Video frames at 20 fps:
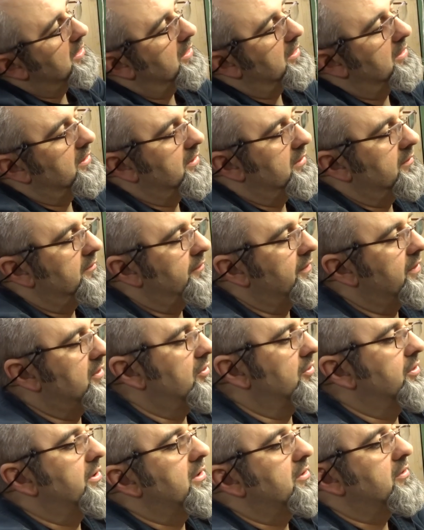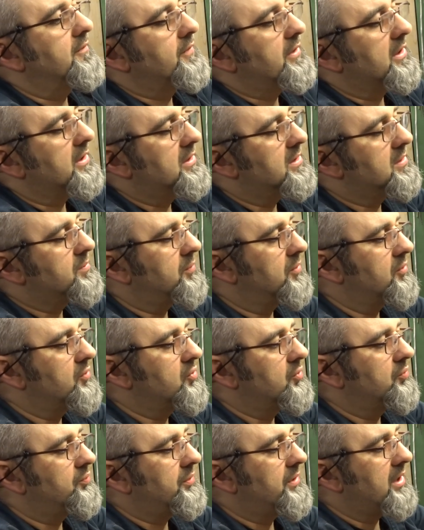E, wygląda to w taki
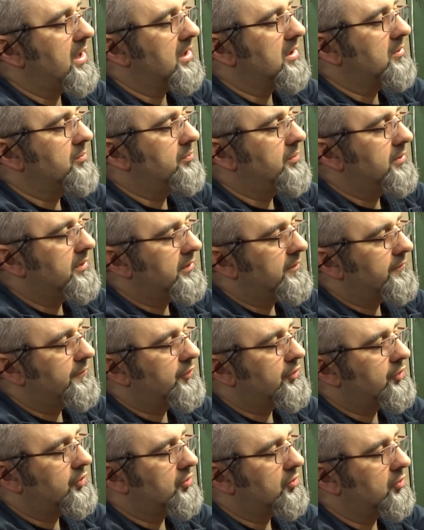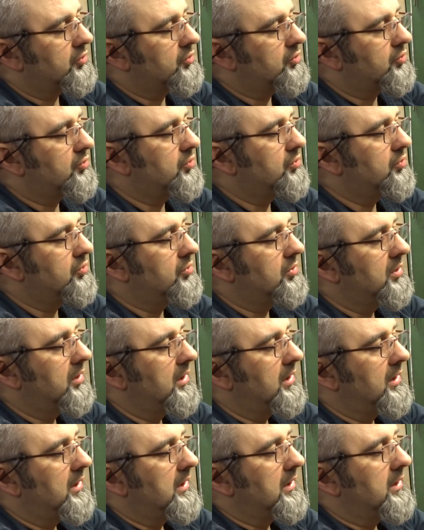sposób, jakby w środku
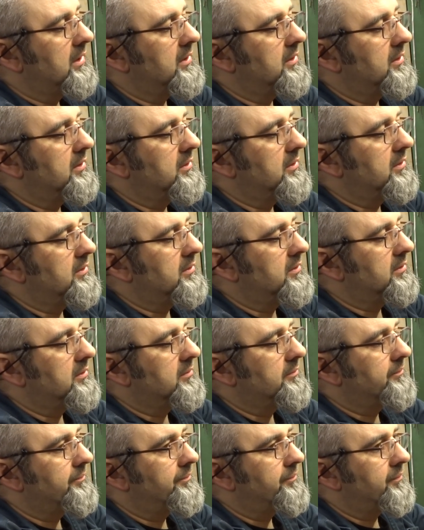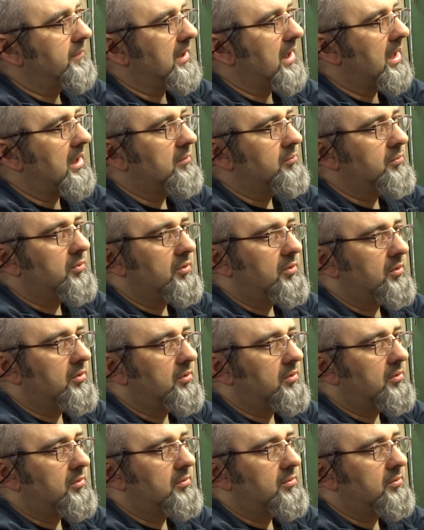e, albo
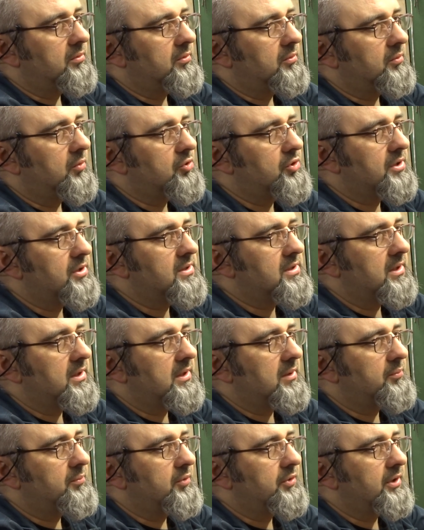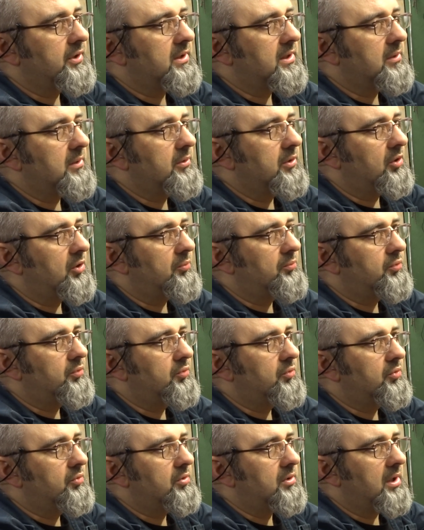łożyska napotykały
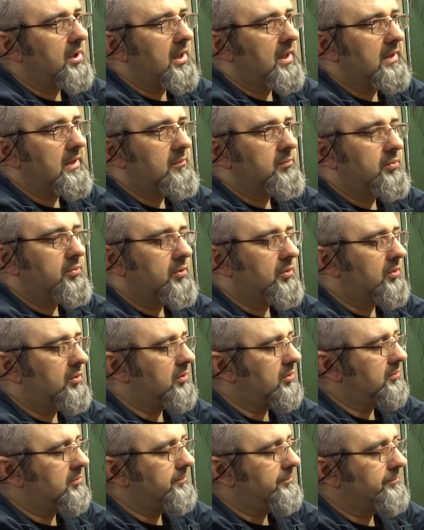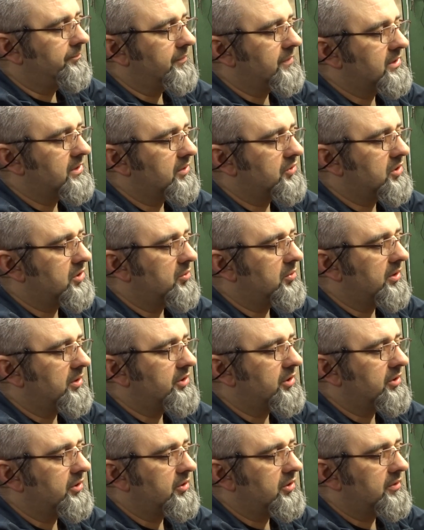opór, albo zaczęła
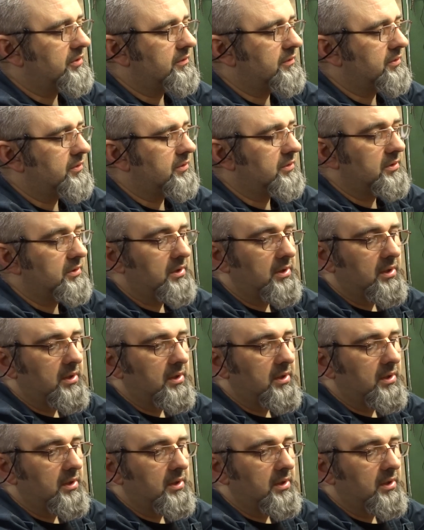się gdzieś e,